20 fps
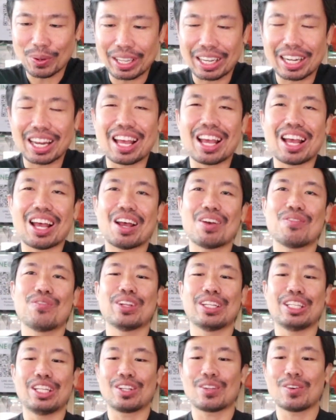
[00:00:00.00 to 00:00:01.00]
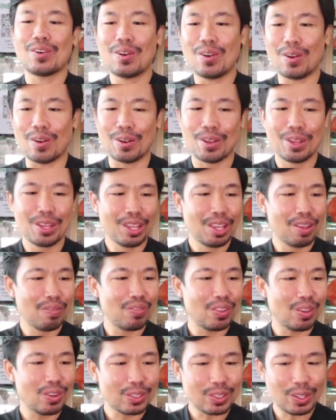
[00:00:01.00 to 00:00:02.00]
หนูนะครับ วันนี้ก็
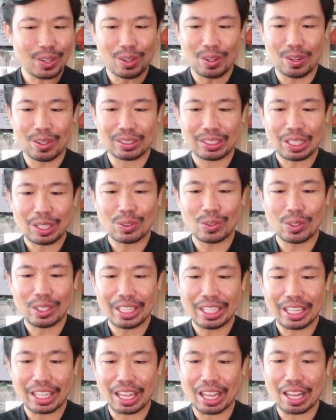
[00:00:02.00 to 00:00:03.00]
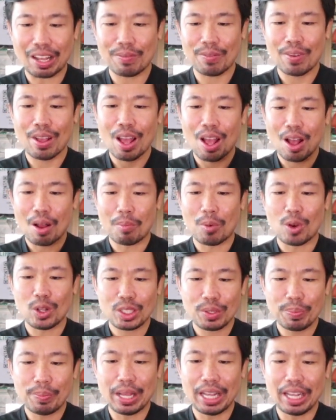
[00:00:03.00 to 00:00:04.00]
มีลูกซองเจ้าตัวนี้นะครับ m o
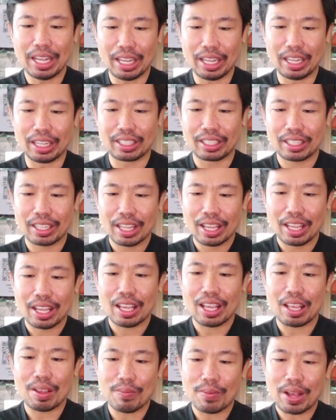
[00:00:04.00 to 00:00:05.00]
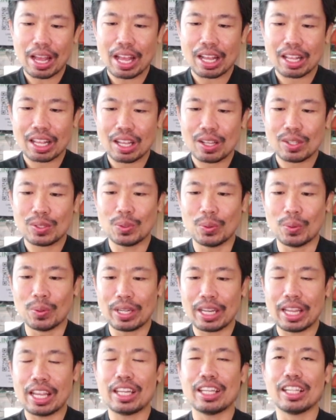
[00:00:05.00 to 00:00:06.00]
s b e r g
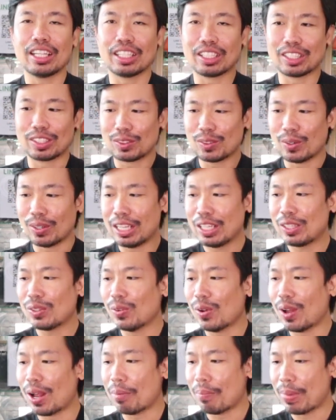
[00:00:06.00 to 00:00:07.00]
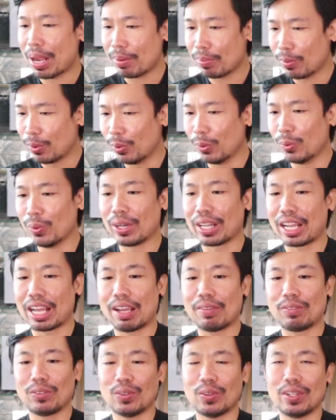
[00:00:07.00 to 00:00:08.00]
M590A1 ตัวนี้ตัว Mac 2นะ
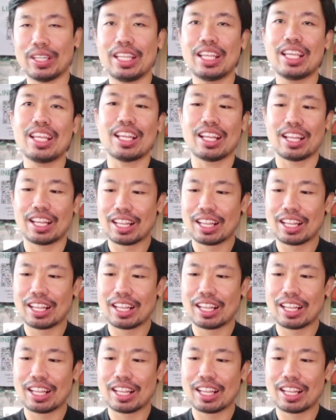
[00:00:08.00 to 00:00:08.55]
ครับตัวนี้